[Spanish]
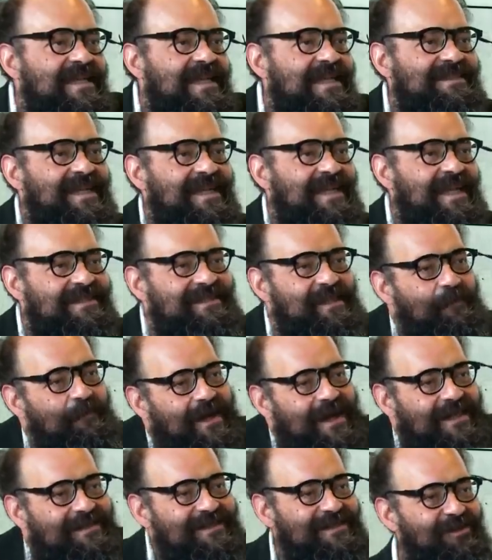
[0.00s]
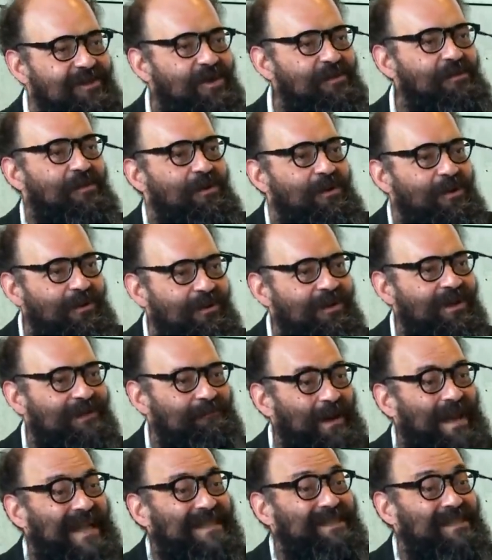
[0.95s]
ese, ese, parásito como
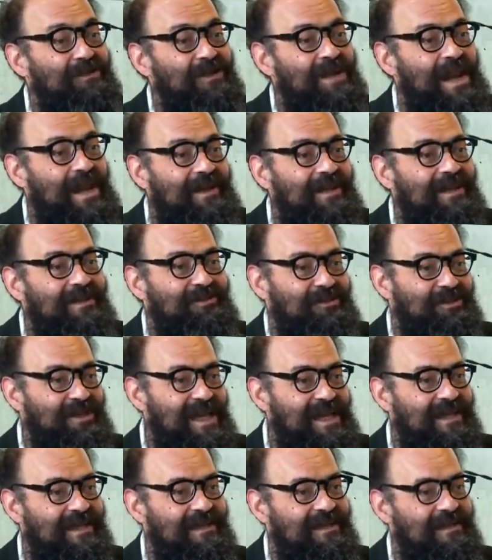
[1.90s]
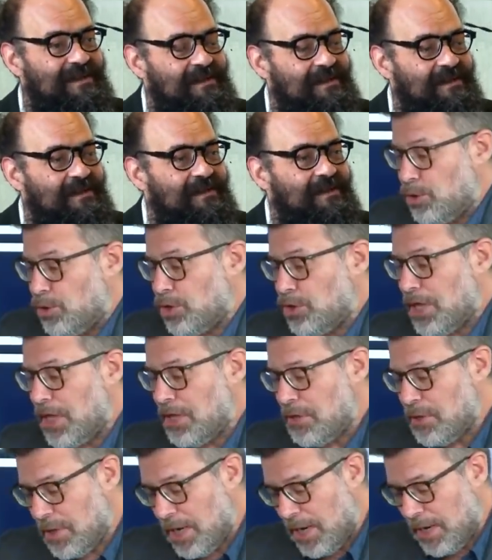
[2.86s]
el parásito de las redes sociales. Claro, yo
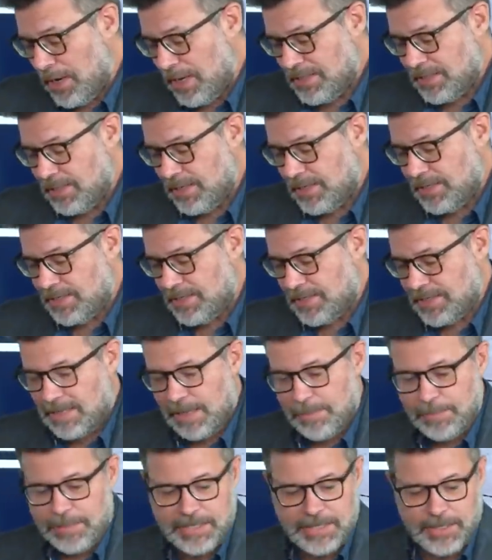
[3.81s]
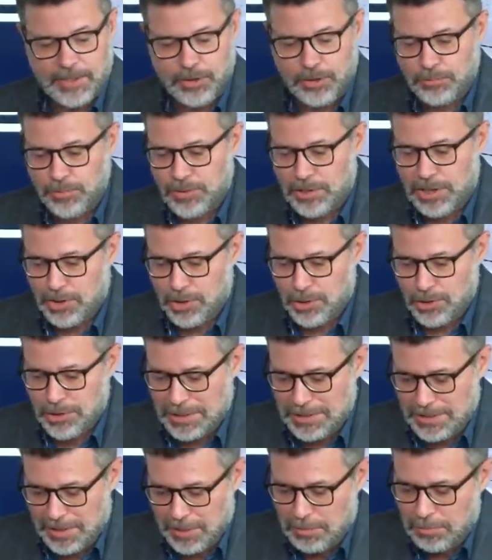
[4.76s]
notando que ahora se les está mandando muchas
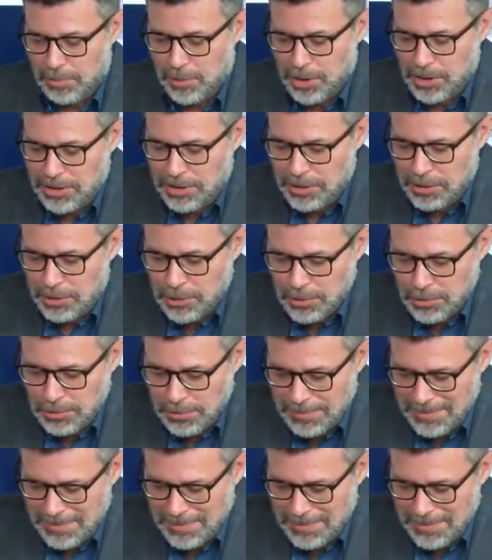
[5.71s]
cosas a los políticos.